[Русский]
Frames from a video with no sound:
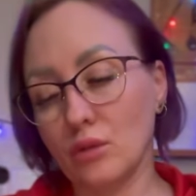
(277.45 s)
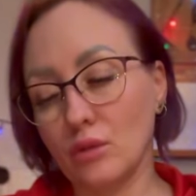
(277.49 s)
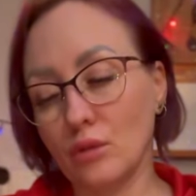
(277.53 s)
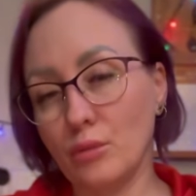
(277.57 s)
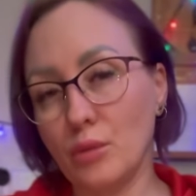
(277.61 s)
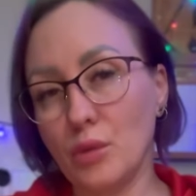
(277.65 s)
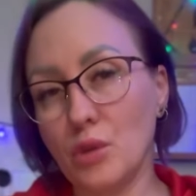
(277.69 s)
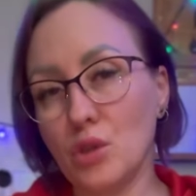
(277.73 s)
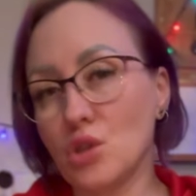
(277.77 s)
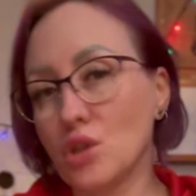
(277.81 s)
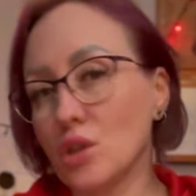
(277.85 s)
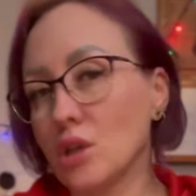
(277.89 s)
Но
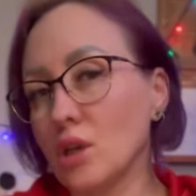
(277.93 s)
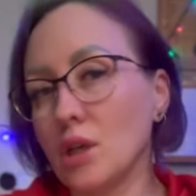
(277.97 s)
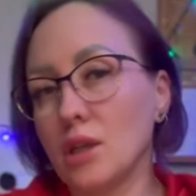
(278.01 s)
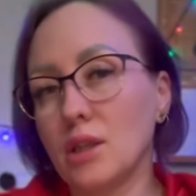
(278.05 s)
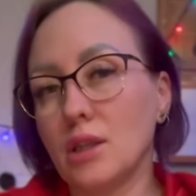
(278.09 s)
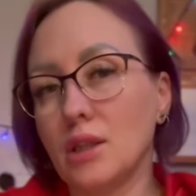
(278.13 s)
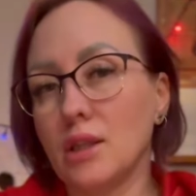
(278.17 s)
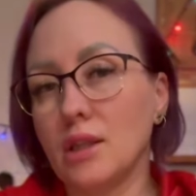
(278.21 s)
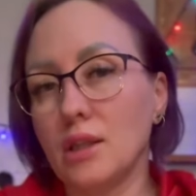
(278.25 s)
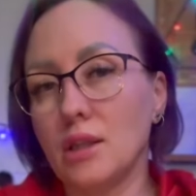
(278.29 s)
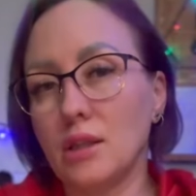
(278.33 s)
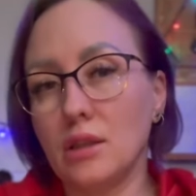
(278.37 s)
опять же,
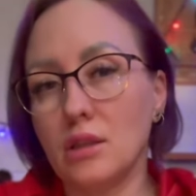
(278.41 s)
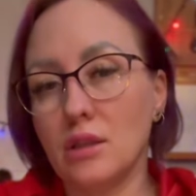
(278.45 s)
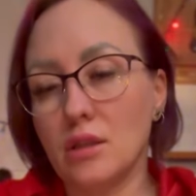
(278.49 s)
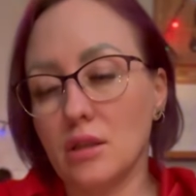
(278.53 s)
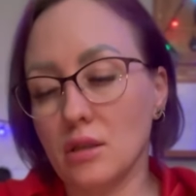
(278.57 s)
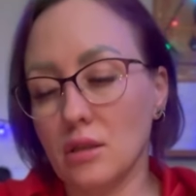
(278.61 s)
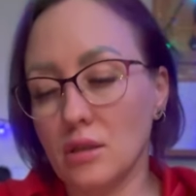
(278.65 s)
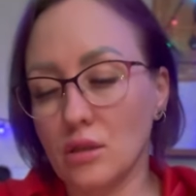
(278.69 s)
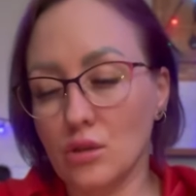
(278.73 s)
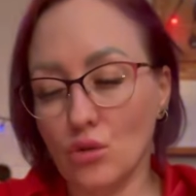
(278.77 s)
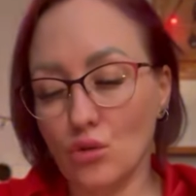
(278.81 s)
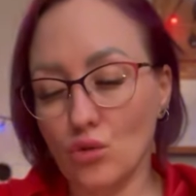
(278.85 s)
какая-то
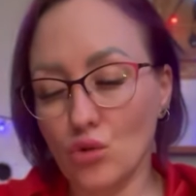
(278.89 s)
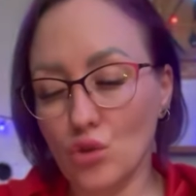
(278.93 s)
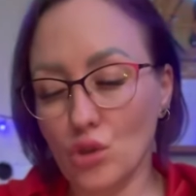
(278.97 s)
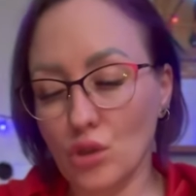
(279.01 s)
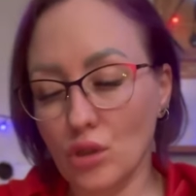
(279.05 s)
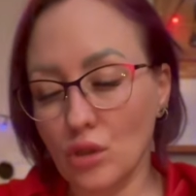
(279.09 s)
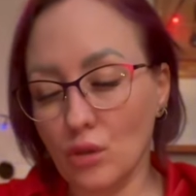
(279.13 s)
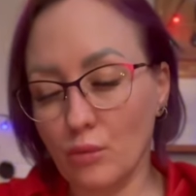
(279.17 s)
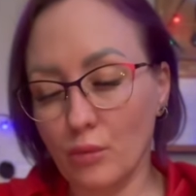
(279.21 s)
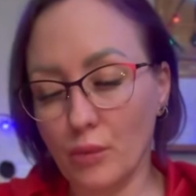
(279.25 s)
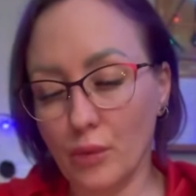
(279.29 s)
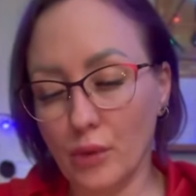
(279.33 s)
хитрость, тоже
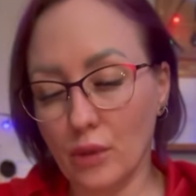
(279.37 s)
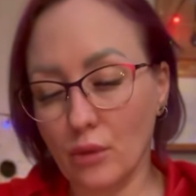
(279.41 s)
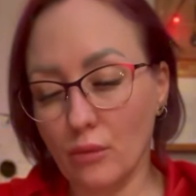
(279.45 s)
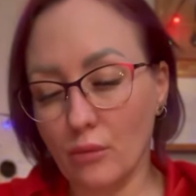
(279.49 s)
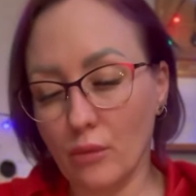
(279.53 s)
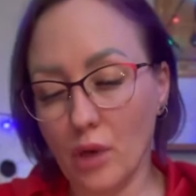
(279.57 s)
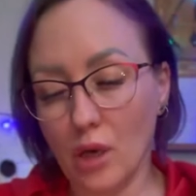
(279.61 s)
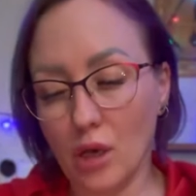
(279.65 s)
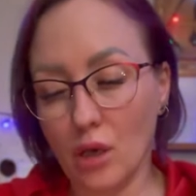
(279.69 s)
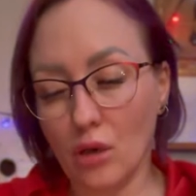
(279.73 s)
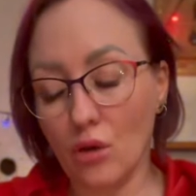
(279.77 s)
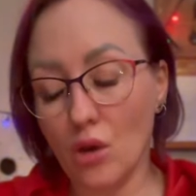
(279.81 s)
не
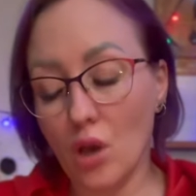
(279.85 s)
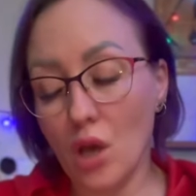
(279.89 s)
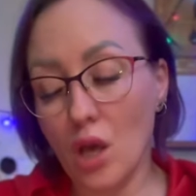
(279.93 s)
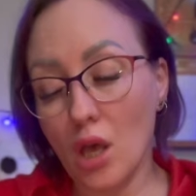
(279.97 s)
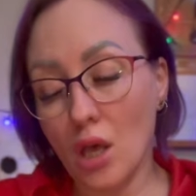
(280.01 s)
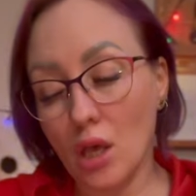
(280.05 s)
понимаю.